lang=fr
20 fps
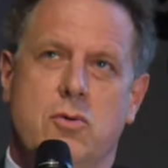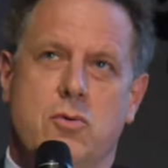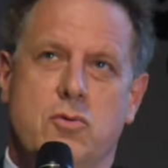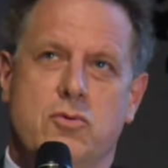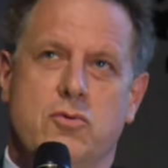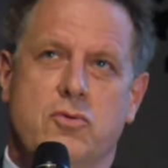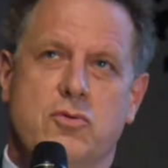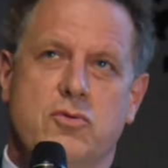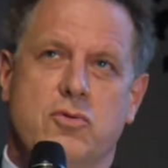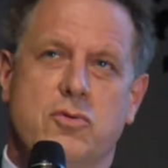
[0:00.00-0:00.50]

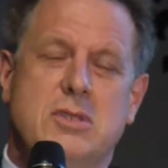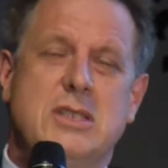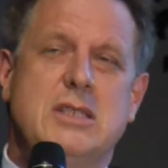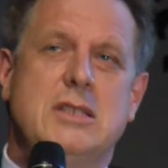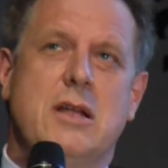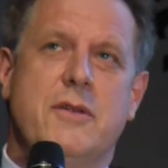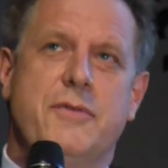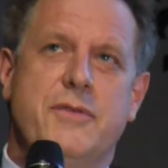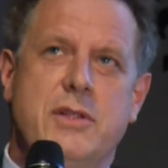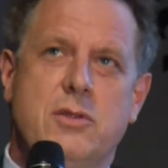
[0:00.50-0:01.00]
quand on se
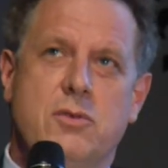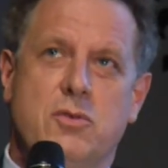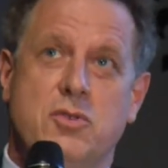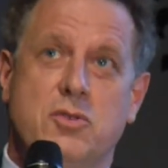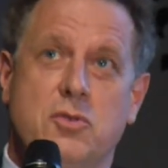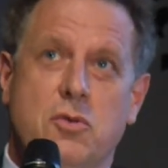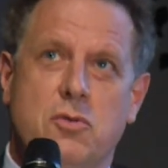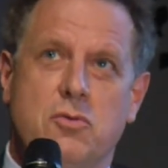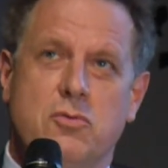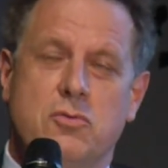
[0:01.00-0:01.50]
dit quel
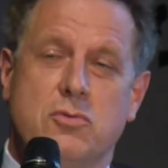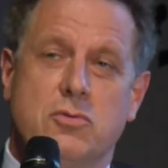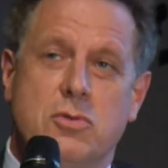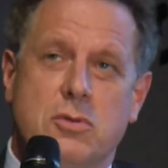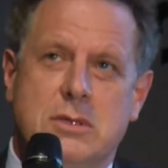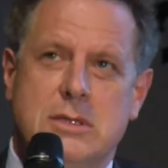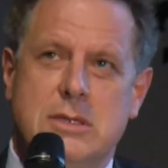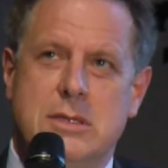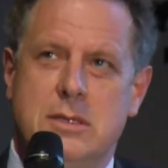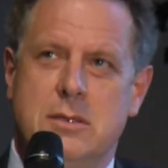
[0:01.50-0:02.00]
financement, on
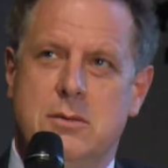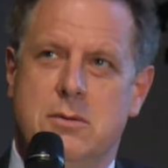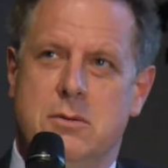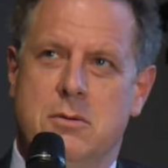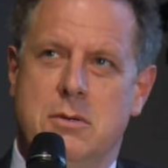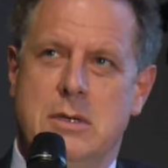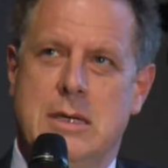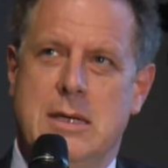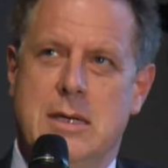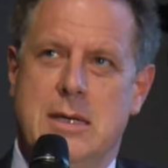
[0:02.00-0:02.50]
se dit
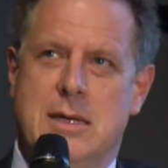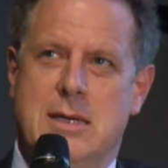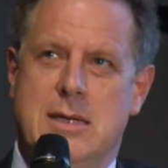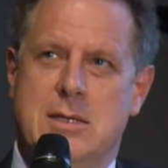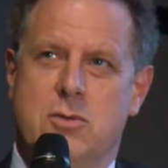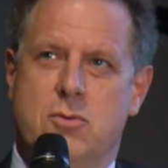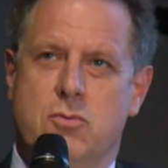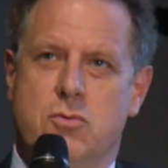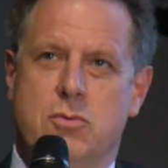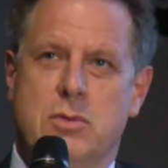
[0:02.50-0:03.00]

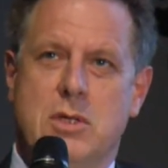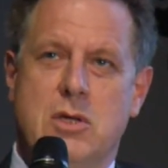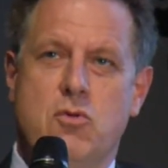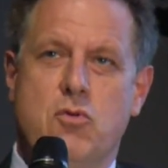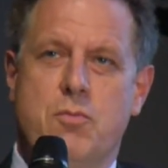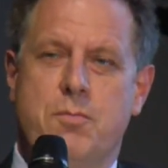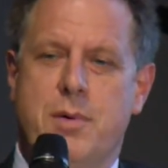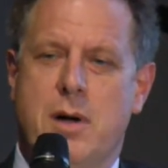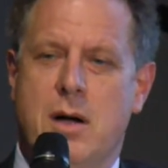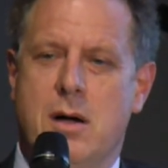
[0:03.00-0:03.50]
est-ce qu'on est
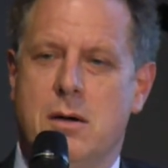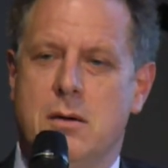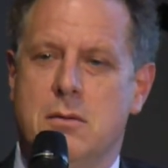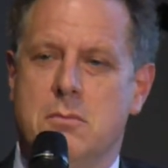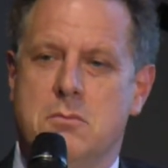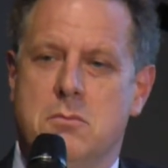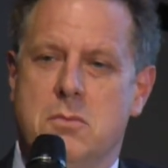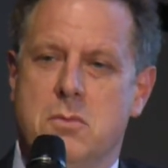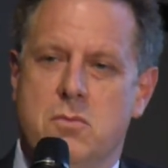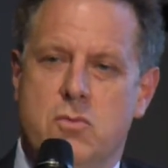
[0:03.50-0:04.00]
ou
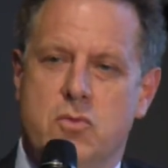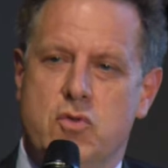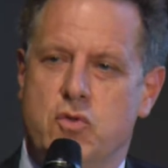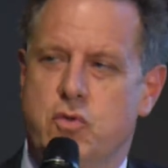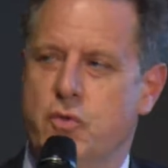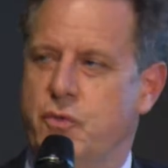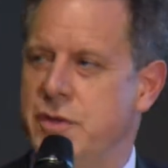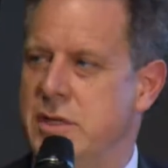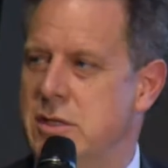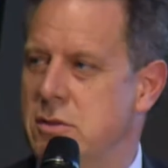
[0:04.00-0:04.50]
pas
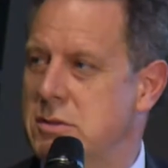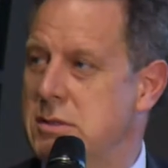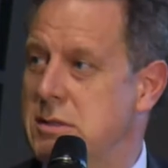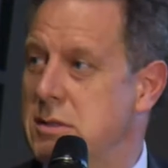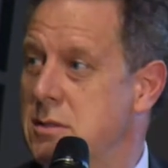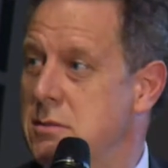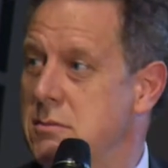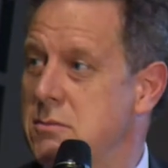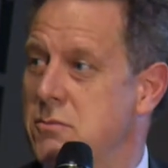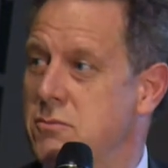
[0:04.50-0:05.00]

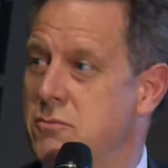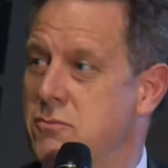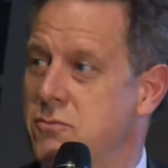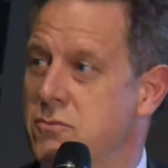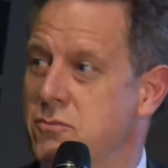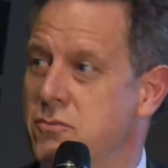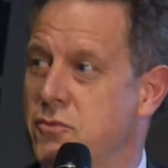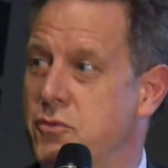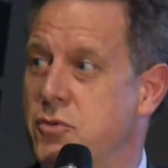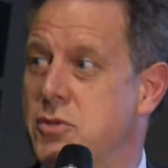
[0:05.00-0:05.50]
sous-financé
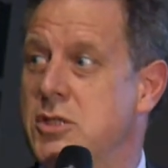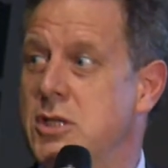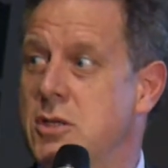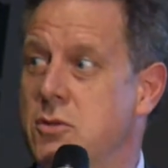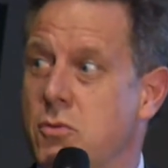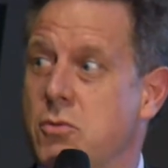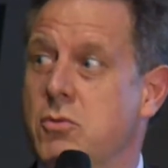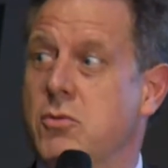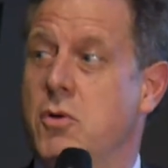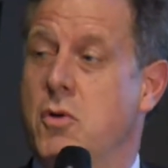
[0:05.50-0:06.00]

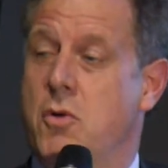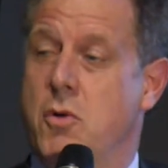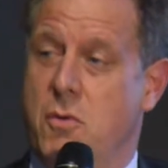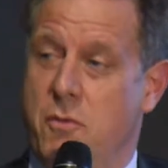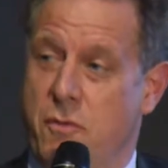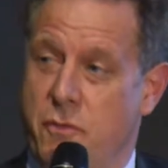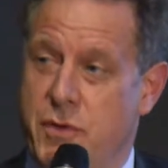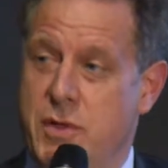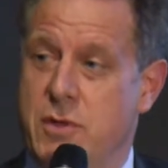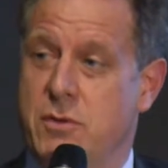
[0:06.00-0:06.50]
Faut-il donc
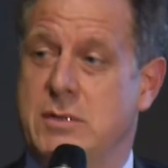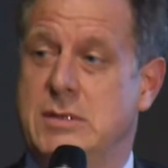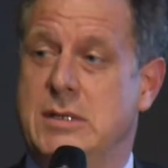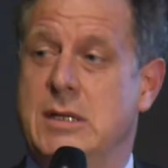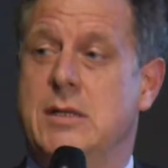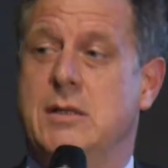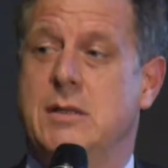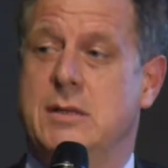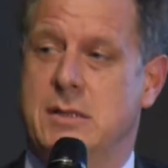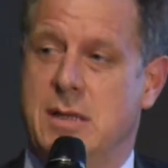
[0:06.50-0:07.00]

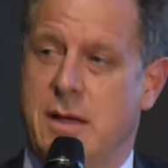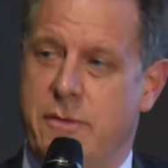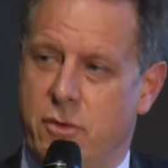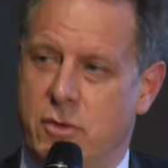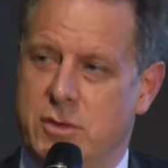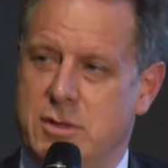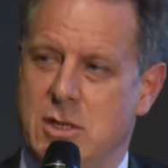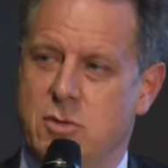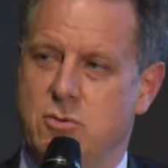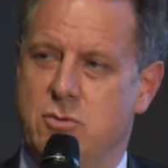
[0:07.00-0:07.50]
financer
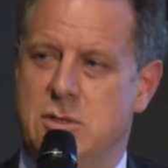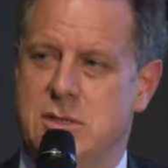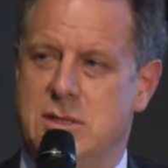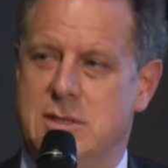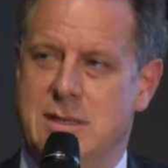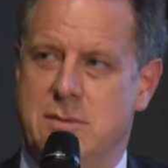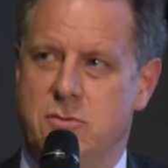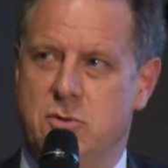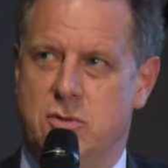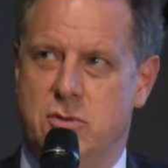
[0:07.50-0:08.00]
davantage le
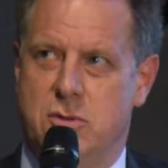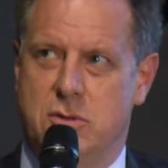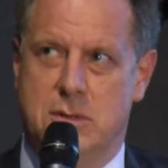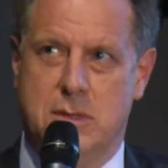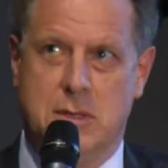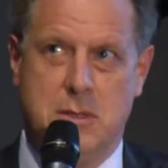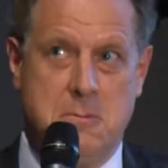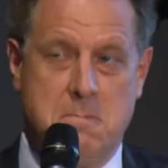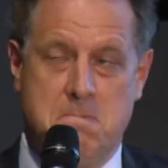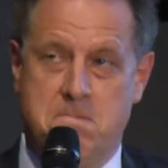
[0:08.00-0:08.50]
système de
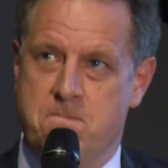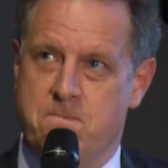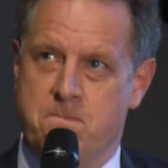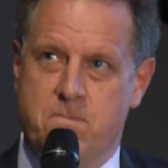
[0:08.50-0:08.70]
santé